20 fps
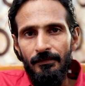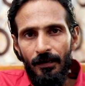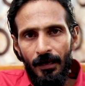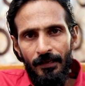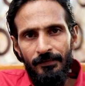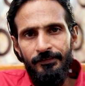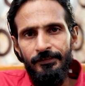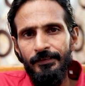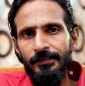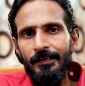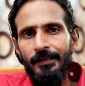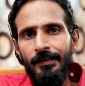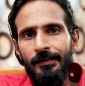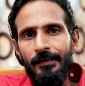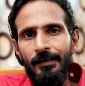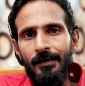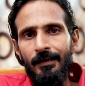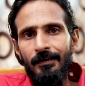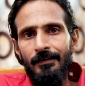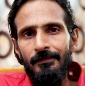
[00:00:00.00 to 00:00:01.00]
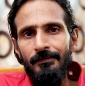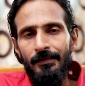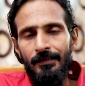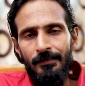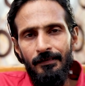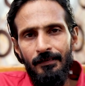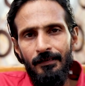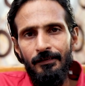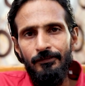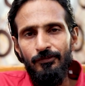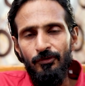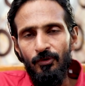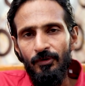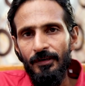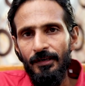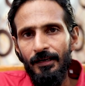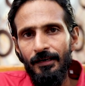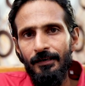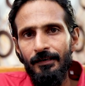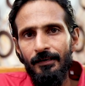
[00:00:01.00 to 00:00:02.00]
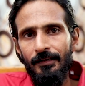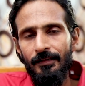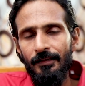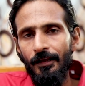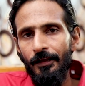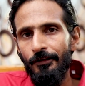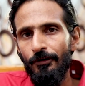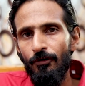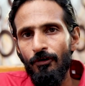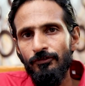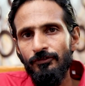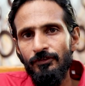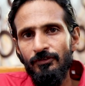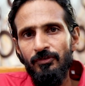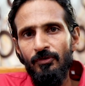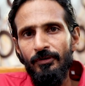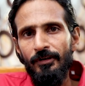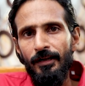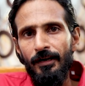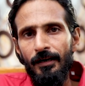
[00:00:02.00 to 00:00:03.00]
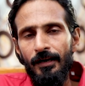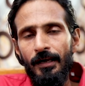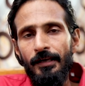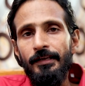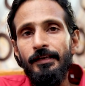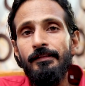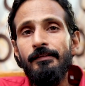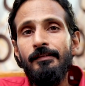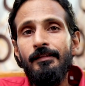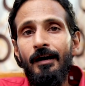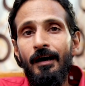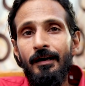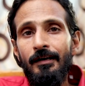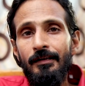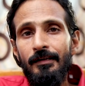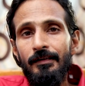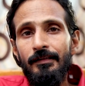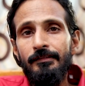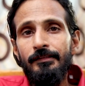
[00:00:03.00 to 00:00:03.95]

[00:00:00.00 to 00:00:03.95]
லாஜிக்கலாக இருக்கா என்ன சொல்கிறாங்கன்றதை யோசித்து சொல்கிறாங்களா இதுதான்